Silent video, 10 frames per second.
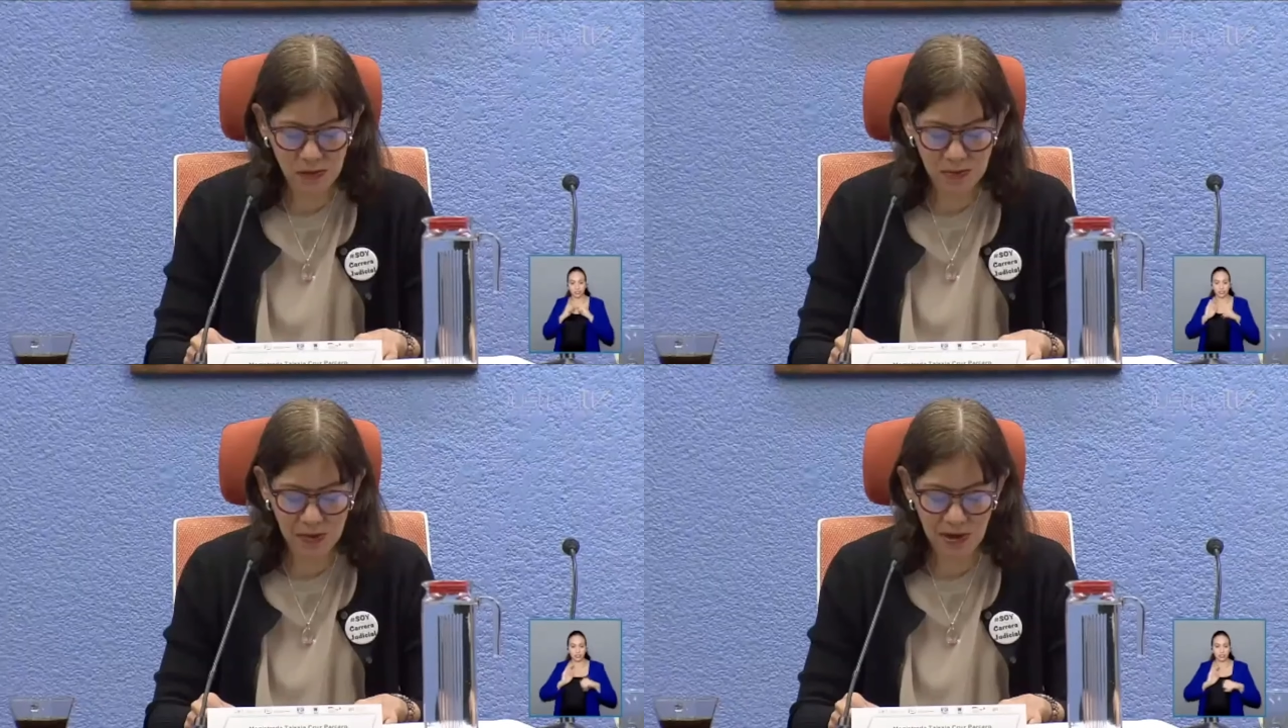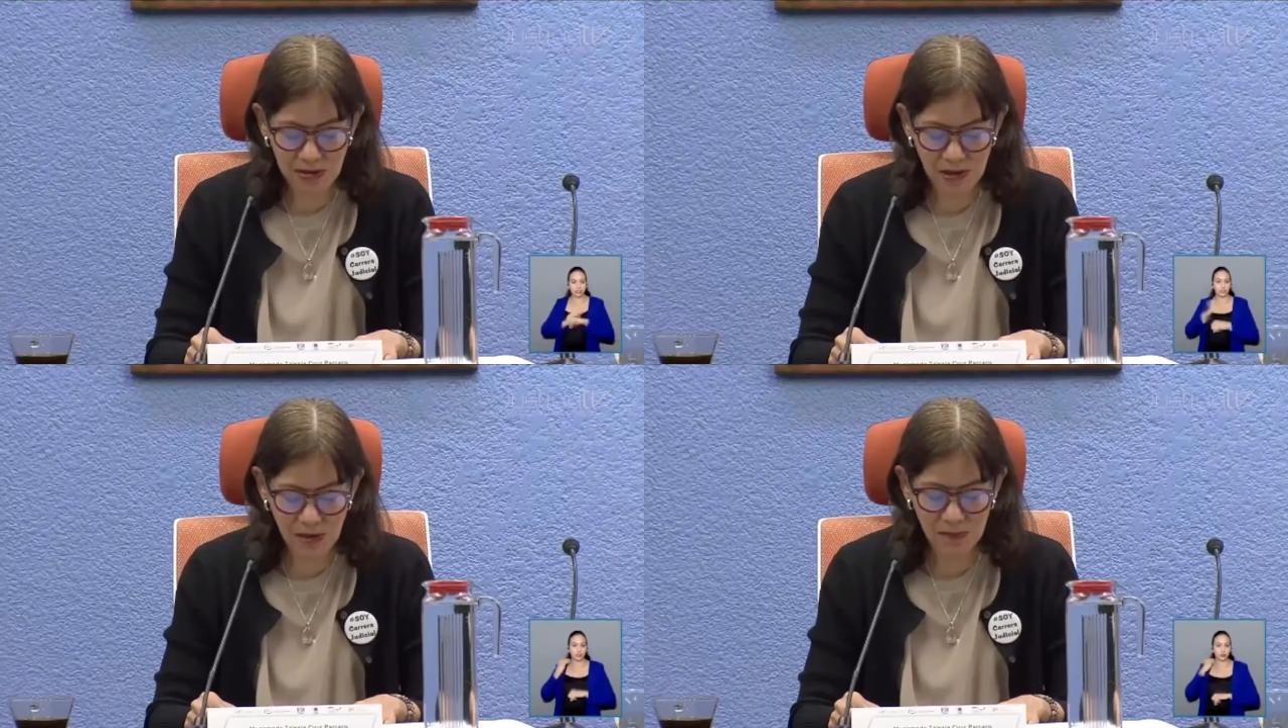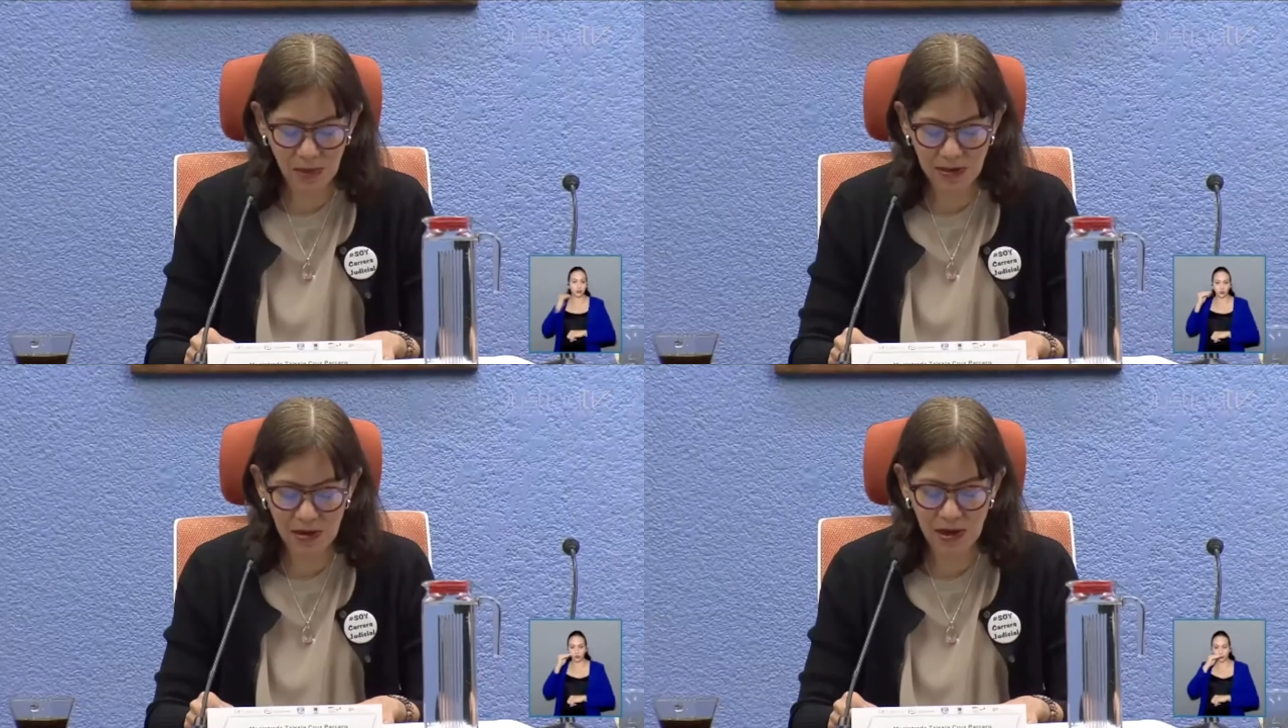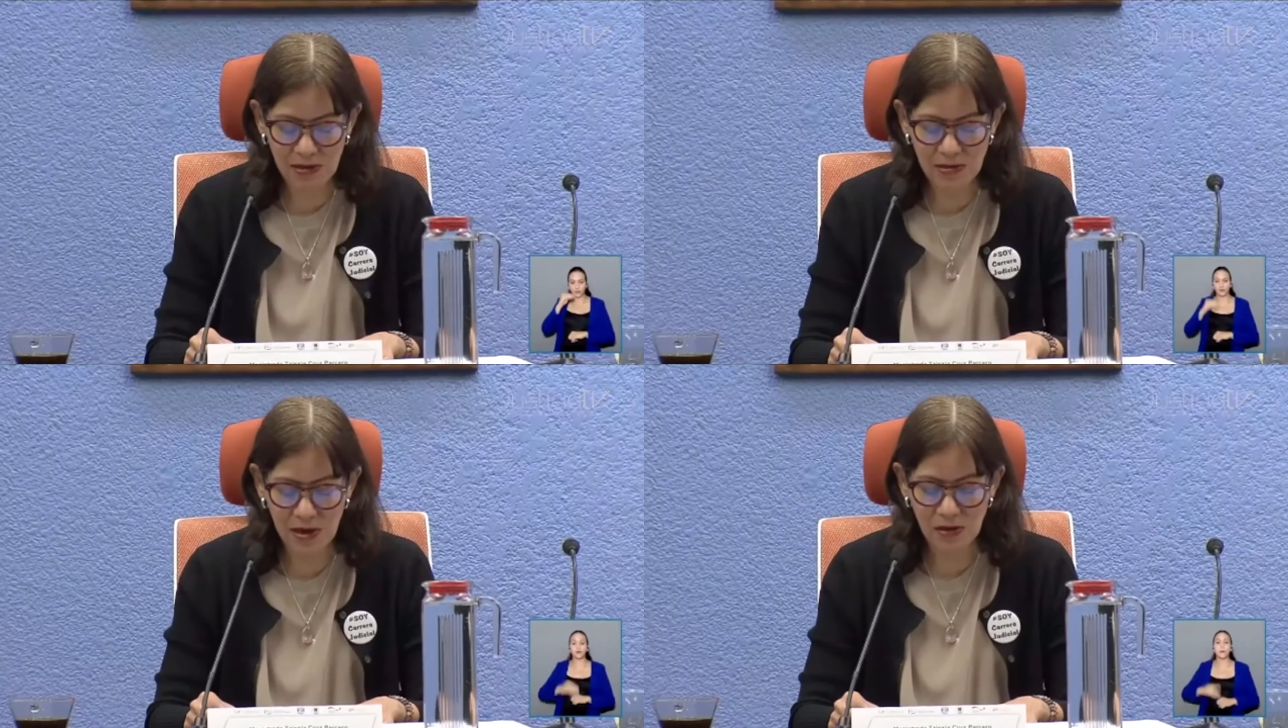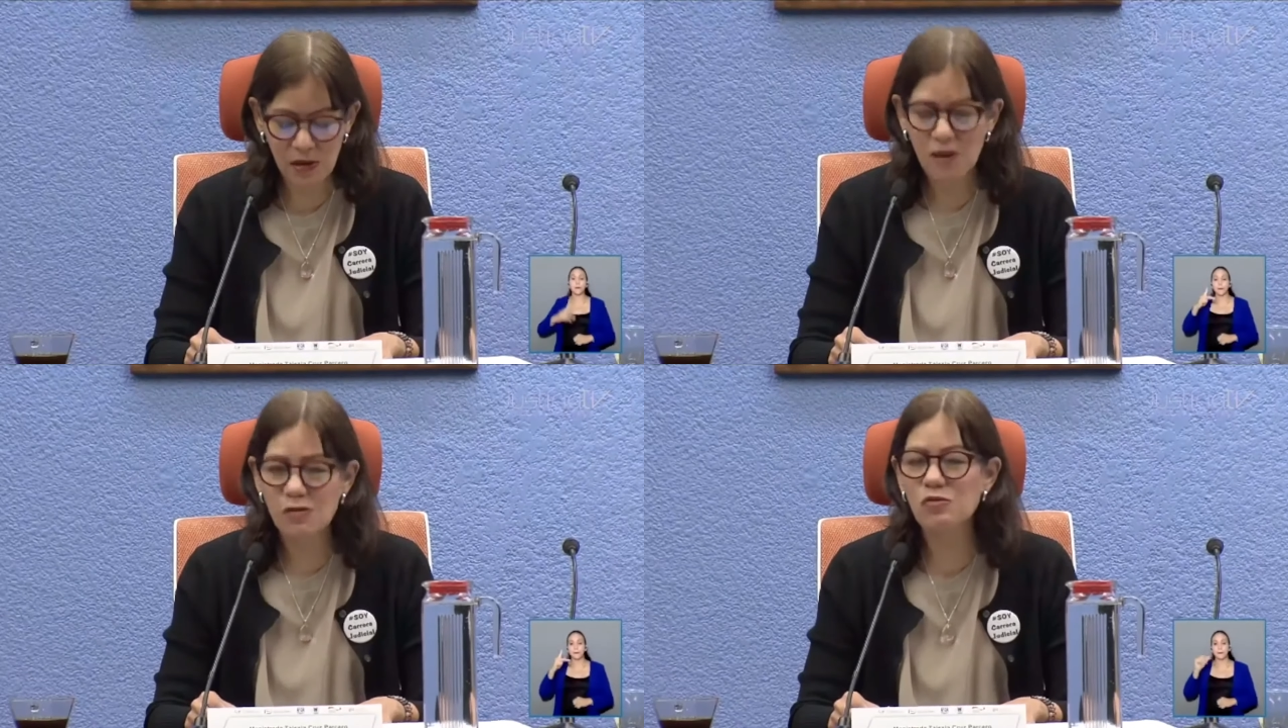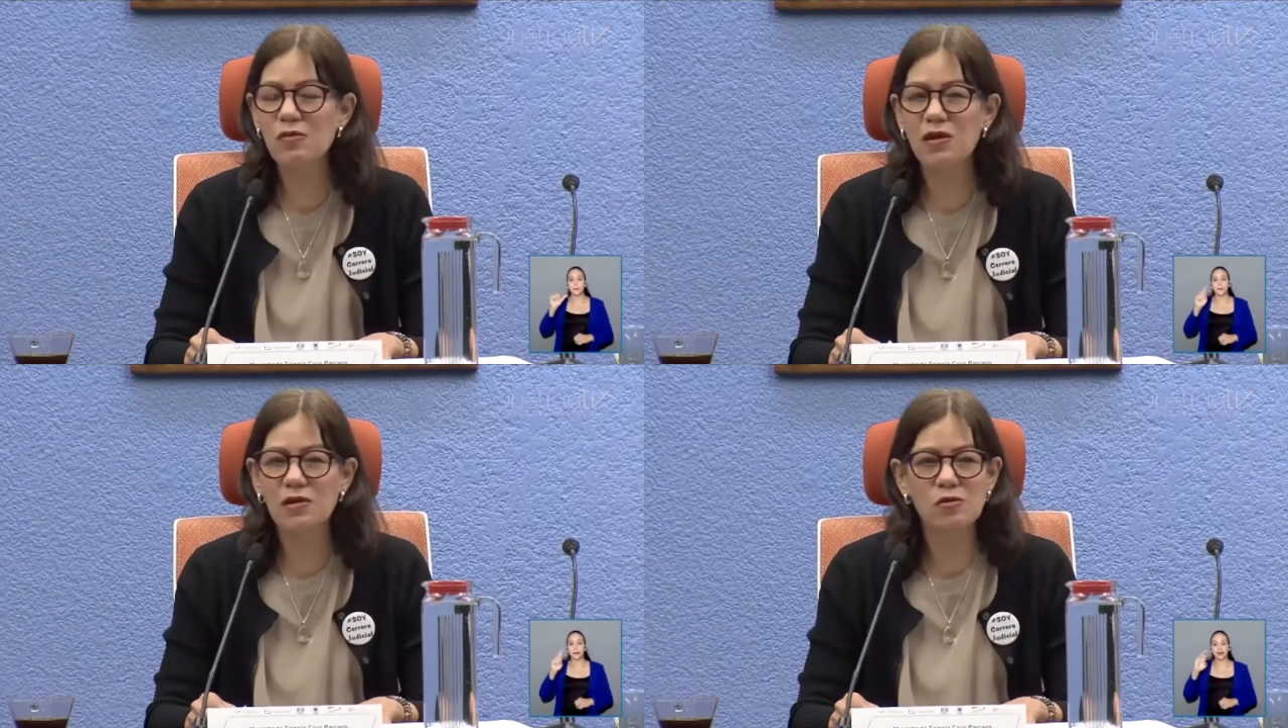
advirtió sobre el derrumbe institucional